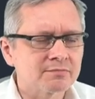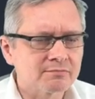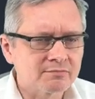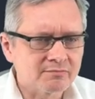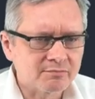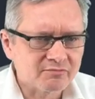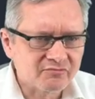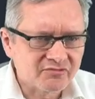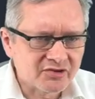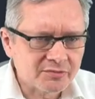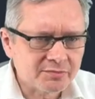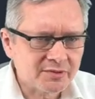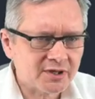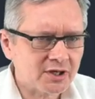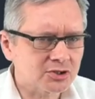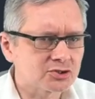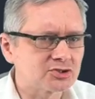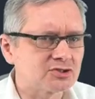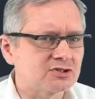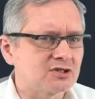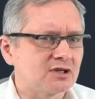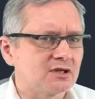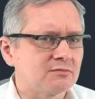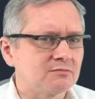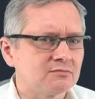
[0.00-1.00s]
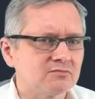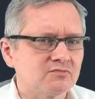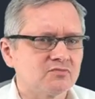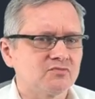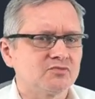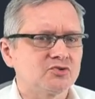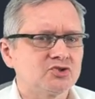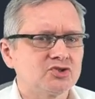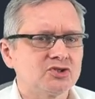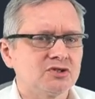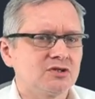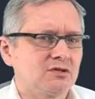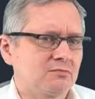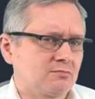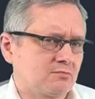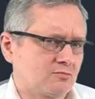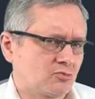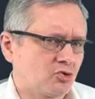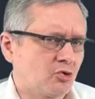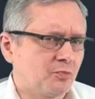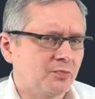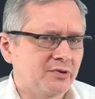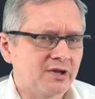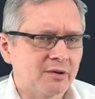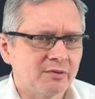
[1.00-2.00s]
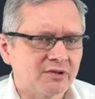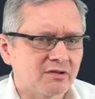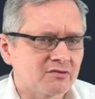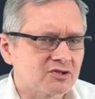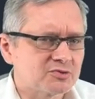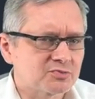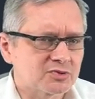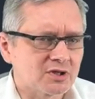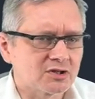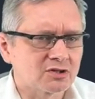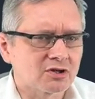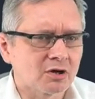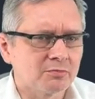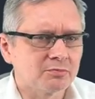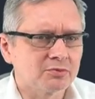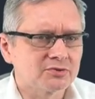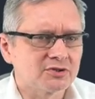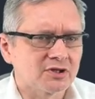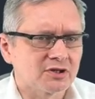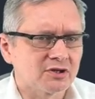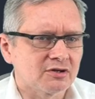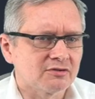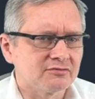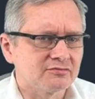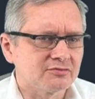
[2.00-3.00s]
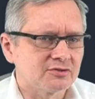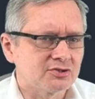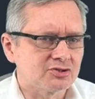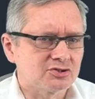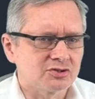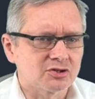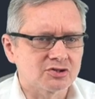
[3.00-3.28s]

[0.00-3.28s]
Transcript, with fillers: Wybierzcie, czy kupujemy nowy sprzęt komputerowy,